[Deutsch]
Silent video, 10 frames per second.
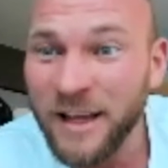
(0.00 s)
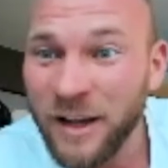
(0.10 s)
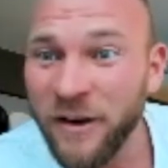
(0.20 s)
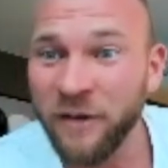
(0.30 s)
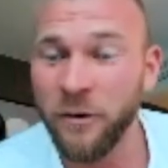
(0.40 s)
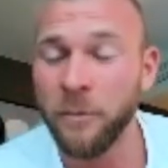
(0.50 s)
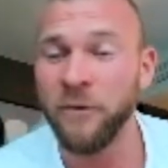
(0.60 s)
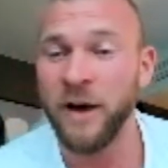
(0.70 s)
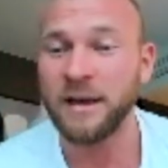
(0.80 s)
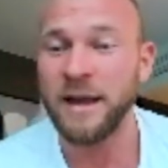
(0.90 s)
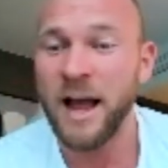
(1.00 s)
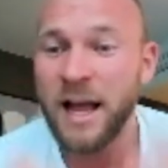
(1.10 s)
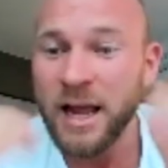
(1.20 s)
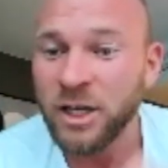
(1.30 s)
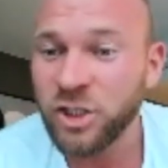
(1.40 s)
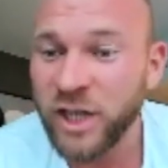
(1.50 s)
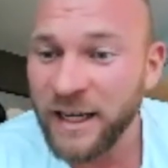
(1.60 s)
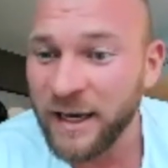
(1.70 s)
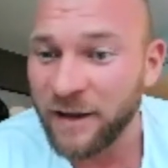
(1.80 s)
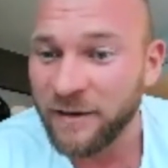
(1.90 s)
sich verfünffacht, ja.
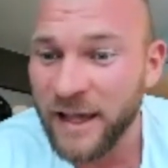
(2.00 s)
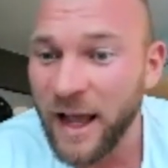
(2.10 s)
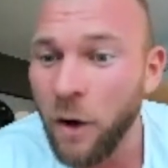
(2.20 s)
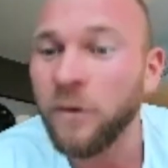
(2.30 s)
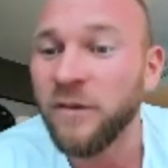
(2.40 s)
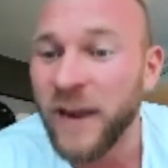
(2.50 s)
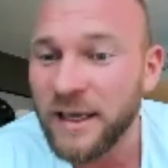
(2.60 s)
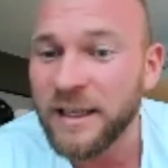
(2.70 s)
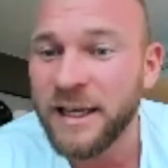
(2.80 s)
Check das, geh raus, werd nicht